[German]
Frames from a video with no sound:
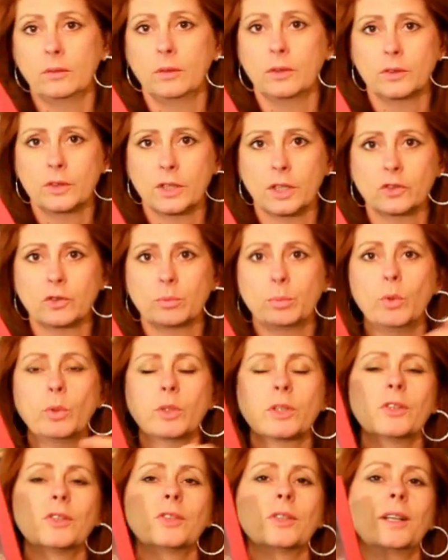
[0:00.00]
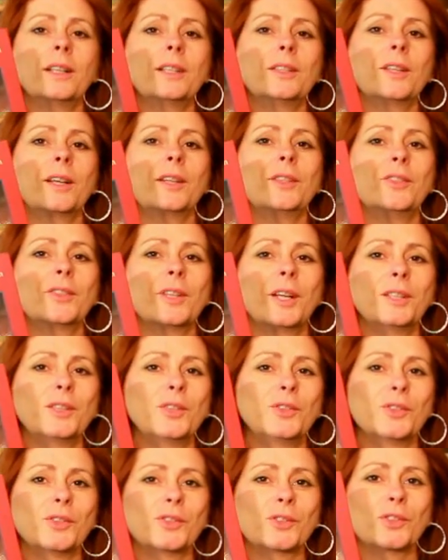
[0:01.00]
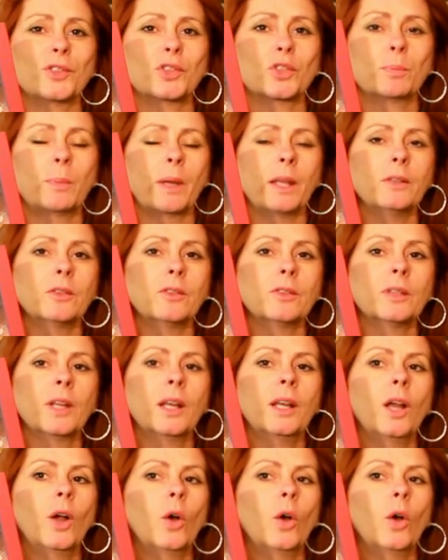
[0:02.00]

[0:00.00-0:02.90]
und da spukt es halt, da ist halt dieses Gespenst